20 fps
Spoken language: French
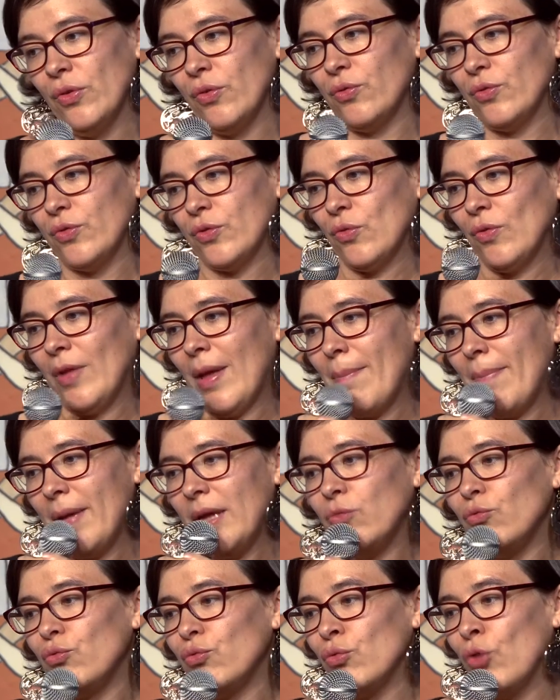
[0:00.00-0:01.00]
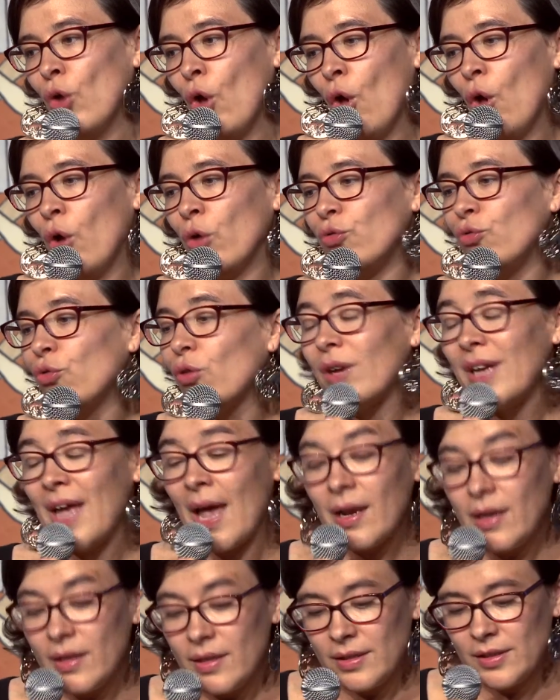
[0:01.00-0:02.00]
dans, ce qu'on appelle du, du
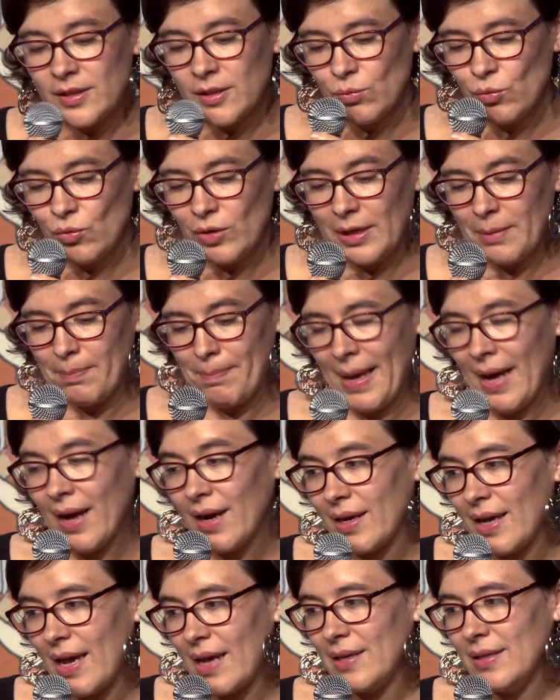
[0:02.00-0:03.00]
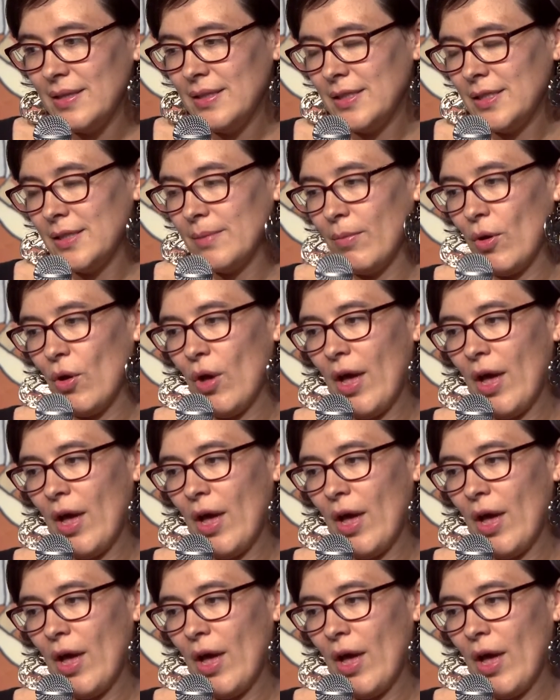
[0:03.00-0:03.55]
réalisme, de l'hyper-réalisme,